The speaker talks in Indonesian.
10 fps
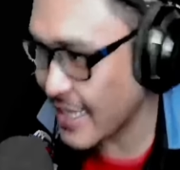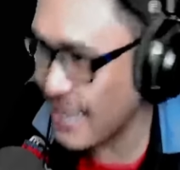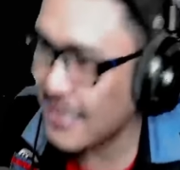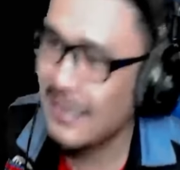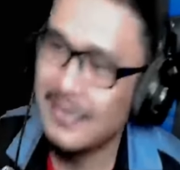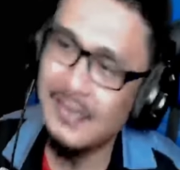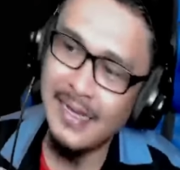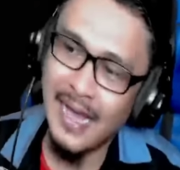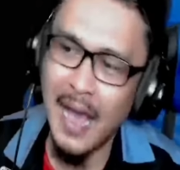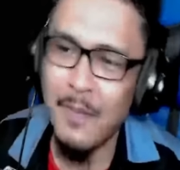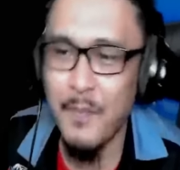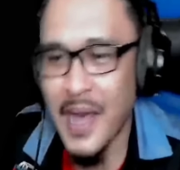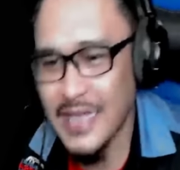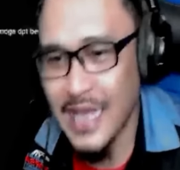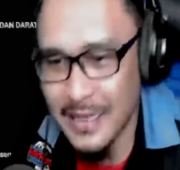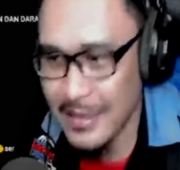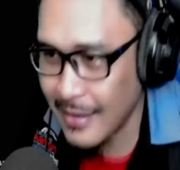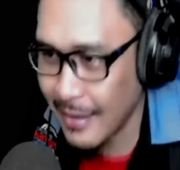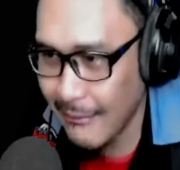Ya, apa yang